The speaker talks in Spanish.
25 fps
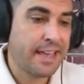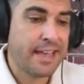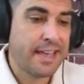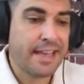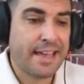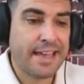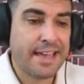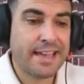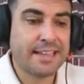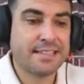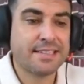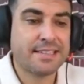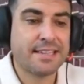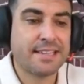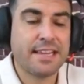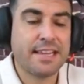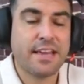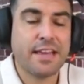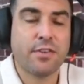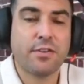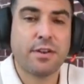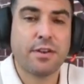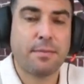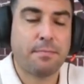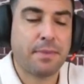
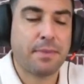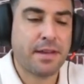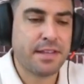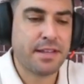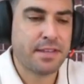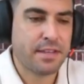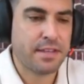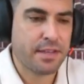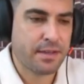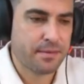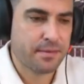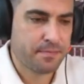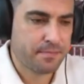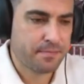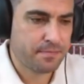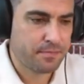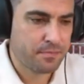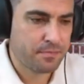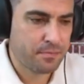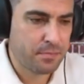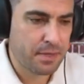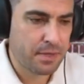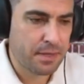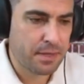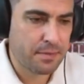exiliado en España.
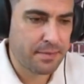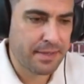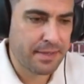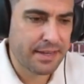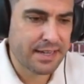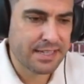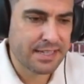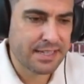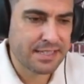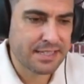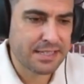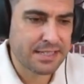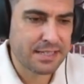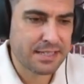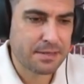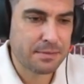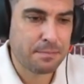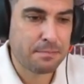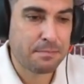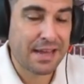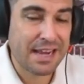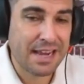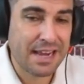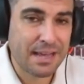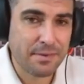
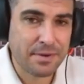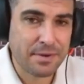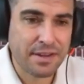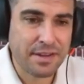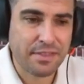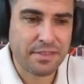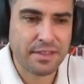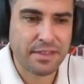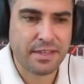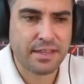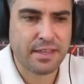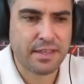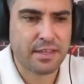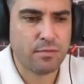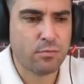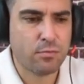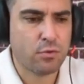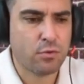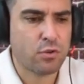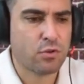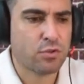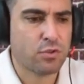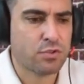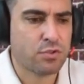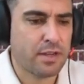Palabra de
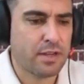Mundo González.